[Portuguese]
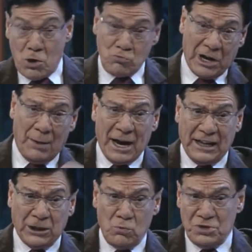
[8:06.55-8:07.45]
Um
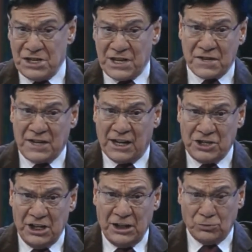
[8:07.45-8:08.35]
camarada com
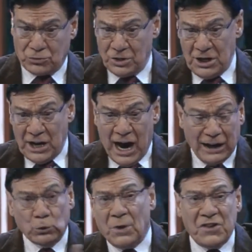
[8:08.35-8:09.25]
17 anos
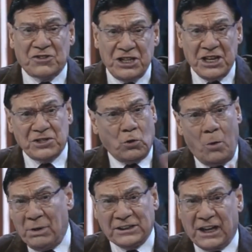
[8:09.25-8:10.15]
Há dois dias de
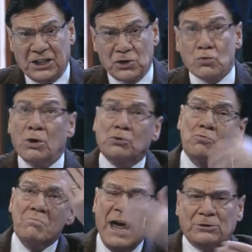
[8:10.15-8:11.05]
completar
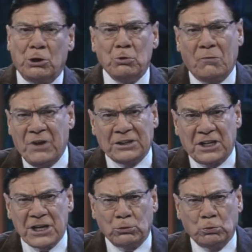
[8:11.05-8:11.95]
18,
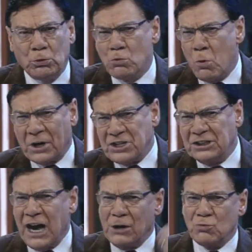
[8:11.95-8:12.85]
1,90m de altura, um
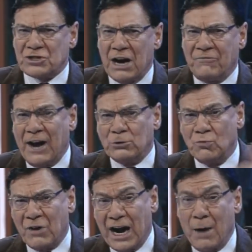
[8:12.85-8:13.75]
ordinário, um safado,
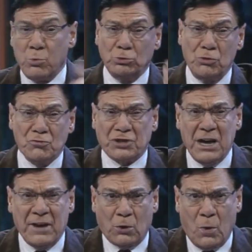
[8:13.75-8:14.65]
um vagabundo e um
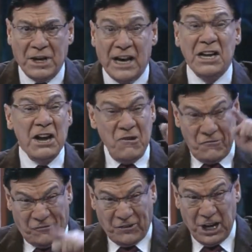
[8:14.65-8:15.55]
sem vergonha.
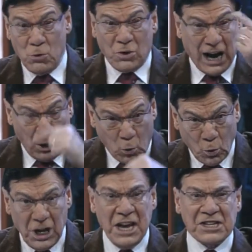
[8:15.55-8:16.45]
Frio,
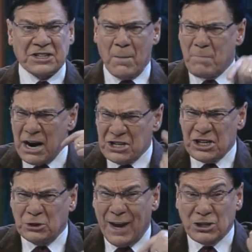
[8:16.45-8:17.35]
calculista,
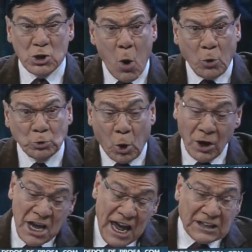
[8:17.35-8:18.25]
bandido, hediondo.